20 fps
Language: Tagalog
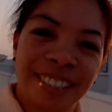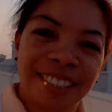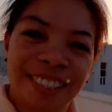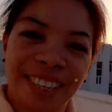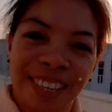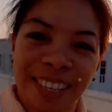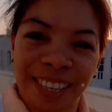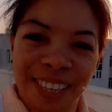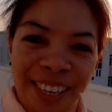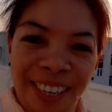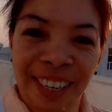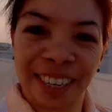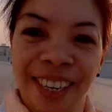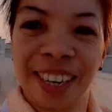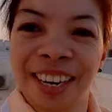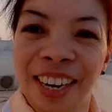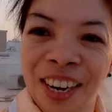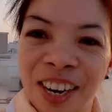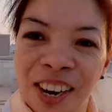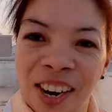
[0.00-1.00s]
so yan
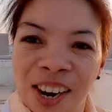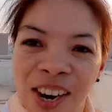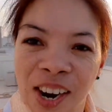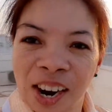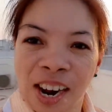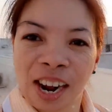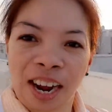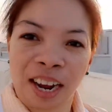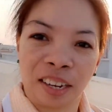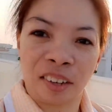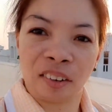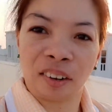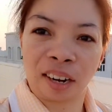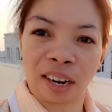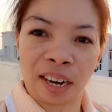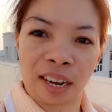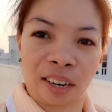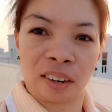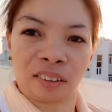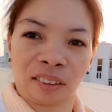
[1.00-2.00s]
ayun
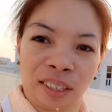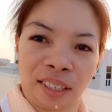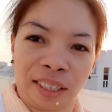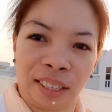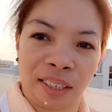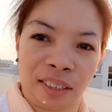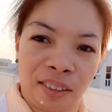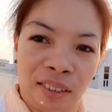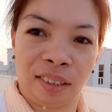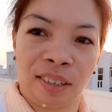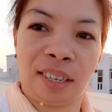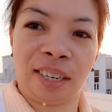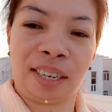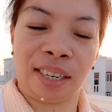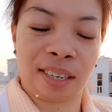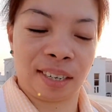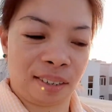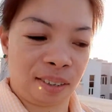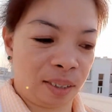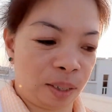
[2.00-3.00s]
ang araw tingnan nyo yung
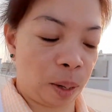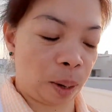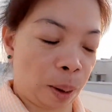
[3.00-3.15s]
araw